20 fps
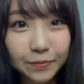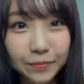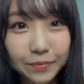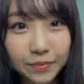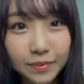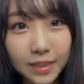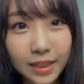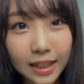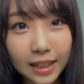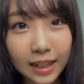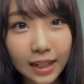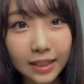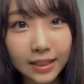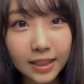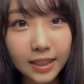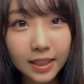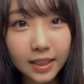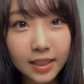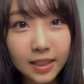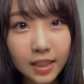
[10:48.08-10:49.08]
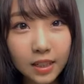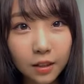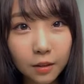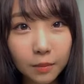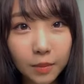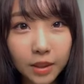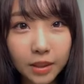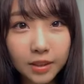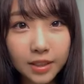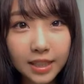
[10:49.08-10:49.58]
6位うーかメインの箱
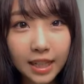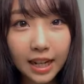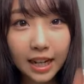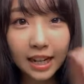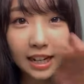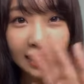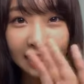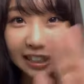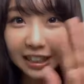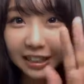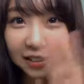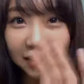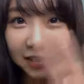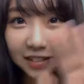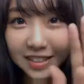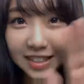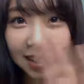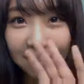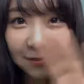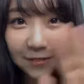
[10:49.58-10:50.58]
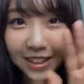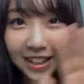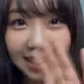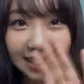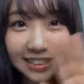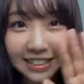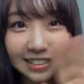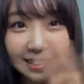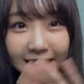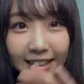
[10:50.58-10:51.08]
推しさんありがとうございます
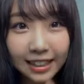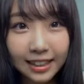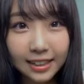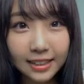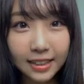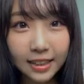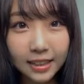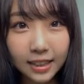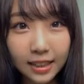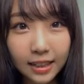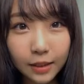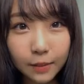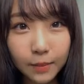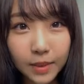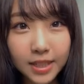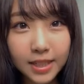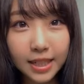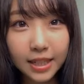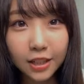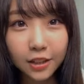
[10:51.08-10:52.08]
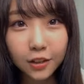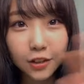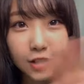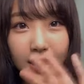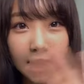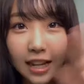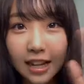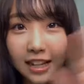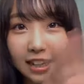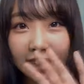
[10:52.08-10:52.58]
5位そうわさんあり
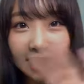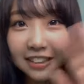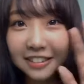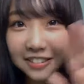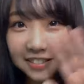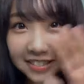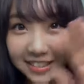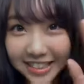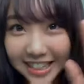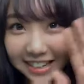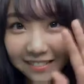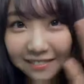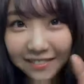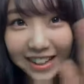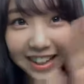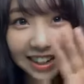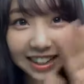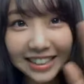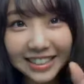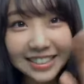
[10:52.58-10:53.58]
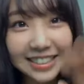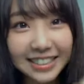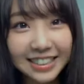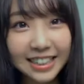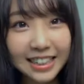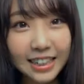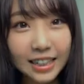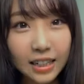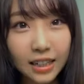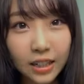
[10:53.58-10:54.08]
がとうございます
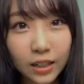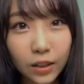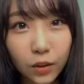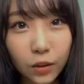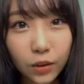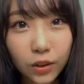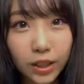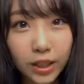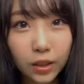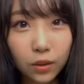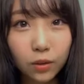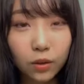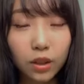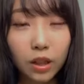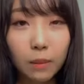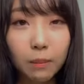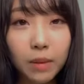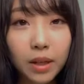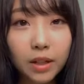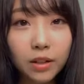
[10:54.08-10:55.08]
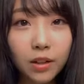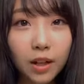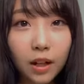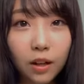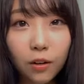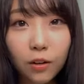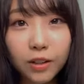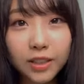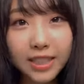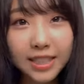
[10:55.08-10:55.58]
よいトリコ坊主さんあり
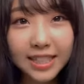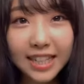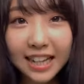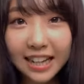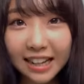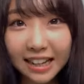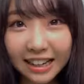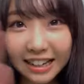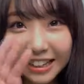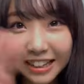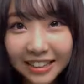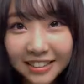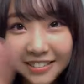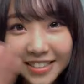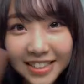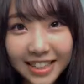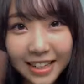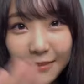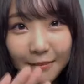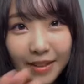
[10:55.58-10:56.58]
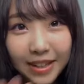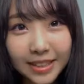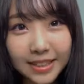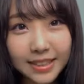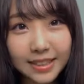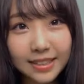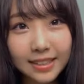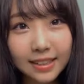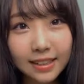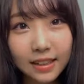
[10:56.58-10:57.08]
がとうございます
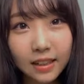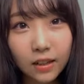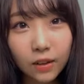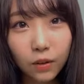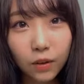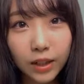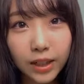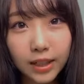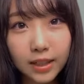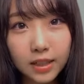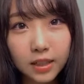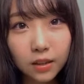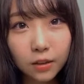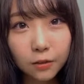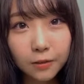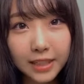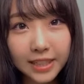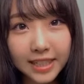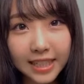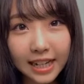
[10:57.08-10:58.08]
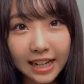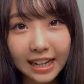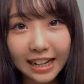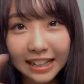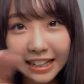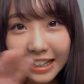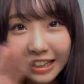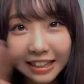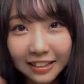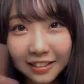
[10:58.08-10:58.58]
サインメッシュさんありが
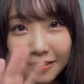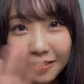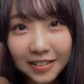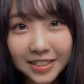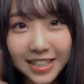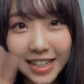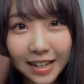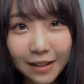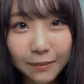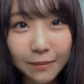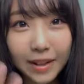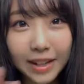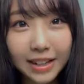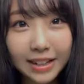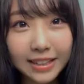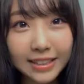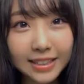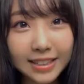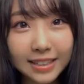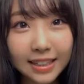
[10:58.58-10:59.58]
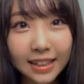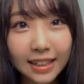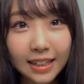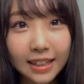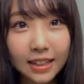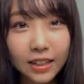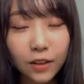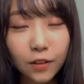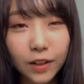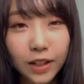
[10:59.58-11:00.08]
とうございます2位お
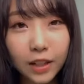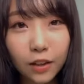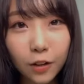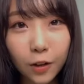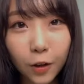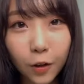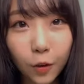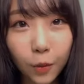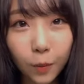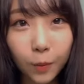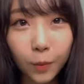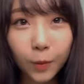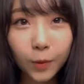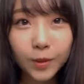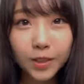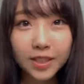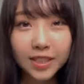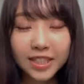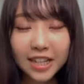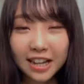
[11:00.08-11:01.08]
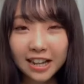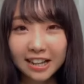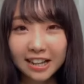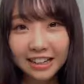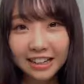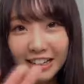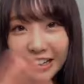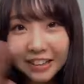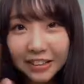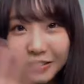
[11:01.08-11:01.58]
ひげちゃんありがとうい
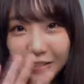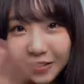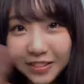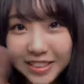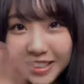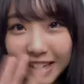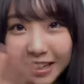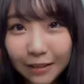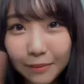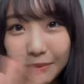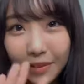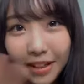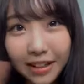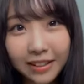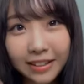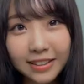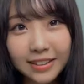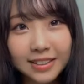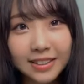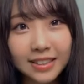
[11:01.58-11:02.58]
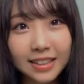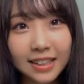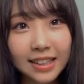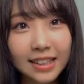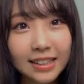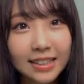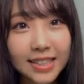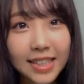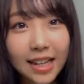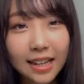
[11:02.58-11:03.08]
ます1位ダン
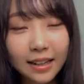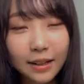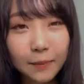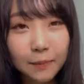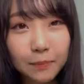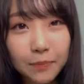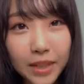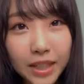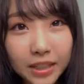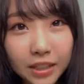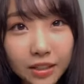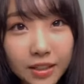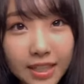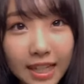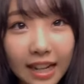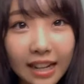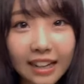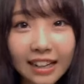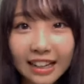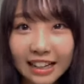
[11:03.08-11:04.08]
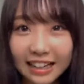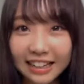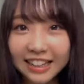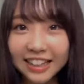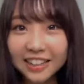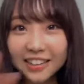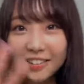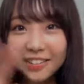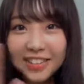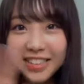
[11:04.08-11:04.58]
吉さんありがと
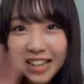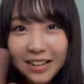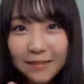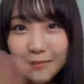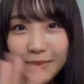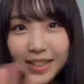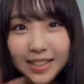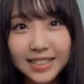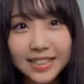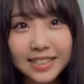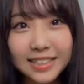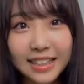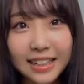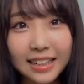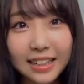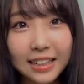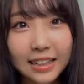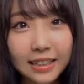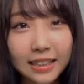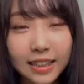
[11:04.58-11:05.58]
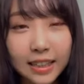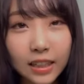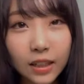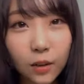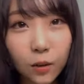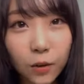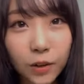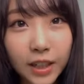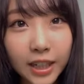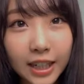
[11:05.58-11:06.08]
うあ
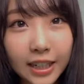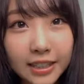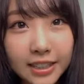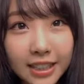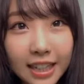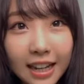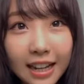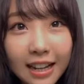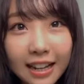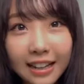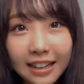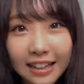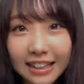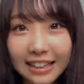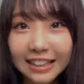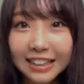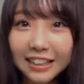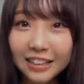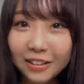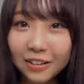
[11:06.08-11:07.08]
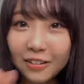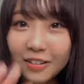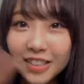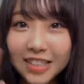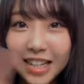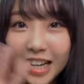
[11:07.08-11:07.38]
と6分ぐらいにな